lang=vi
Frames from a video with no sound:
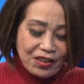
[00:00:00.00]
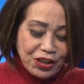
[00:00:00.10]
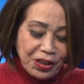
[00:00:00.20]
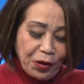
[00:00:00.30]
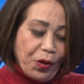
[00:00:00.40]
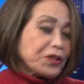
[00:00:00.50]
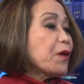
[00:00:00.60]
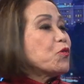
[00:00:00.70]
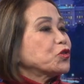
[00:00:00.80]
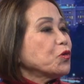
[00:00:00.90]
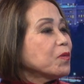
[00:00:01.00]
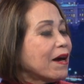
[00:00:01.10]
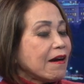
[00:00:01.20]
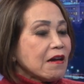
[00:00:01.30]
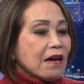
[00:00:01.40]
xin được hỏi thêm một chút
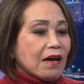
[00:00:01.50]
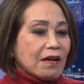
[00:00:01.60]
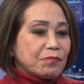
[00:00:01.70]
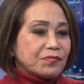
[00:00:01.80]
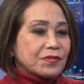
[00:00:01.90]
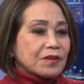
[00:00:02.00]
là um,